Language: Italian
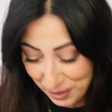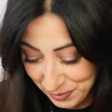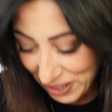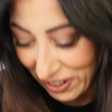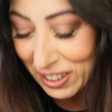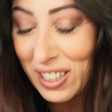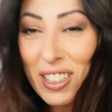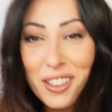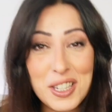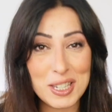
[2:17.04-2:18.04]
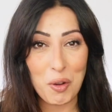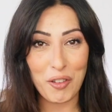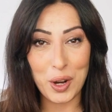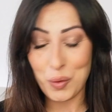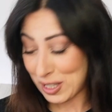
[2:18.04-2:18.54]
Mi diverte tantissimo
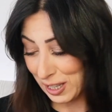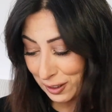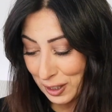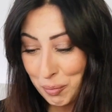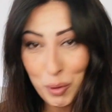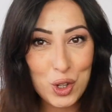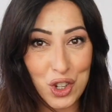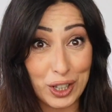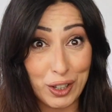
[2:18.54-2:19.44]
fare questa tipologia di